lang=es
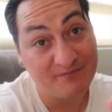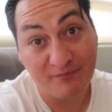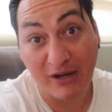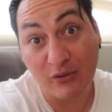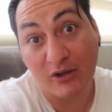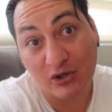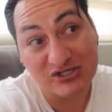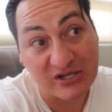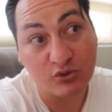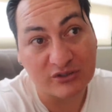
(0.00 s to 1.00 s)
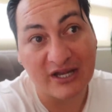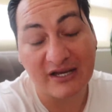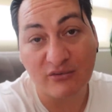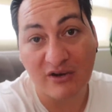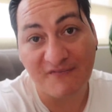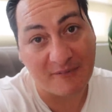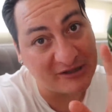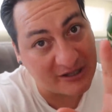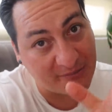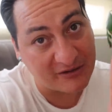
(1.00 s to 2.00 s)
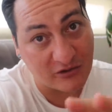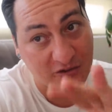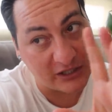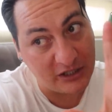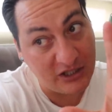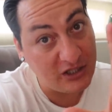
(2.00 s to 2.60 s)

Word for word: Pero bueno, Seúl tiene una famita medio de...